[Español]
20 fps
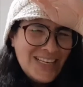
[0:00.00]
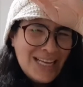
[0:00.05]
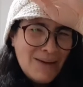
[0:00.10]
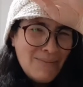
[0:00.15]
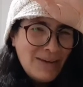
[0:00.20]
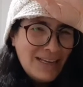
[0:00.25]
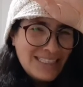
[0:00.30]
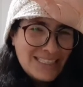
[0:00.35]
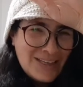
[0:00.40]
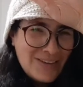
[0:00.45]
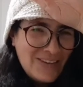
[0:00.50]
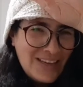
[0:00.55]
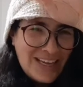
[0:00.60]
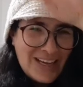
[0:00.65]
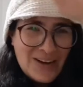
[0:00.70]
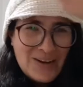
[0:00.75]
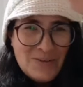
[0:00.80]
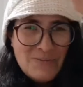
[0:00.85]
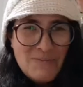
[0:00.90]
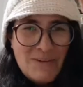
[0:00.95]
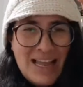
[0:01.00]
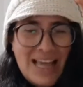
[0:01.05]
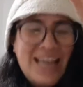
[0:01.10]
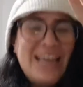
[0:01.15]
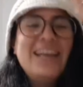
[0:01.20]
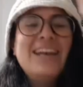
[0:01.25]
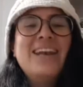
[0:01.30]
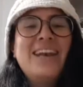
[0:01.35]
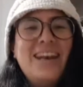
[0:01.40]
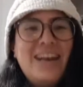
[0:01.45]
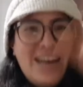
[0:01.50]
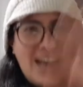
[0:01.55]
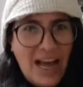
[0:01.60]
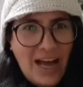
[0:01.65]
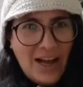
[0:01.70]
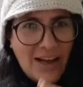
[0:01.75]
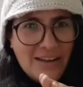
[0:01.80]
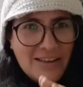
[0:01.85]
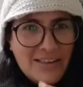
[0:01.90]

ya pasó mi cumple! ¡Nah!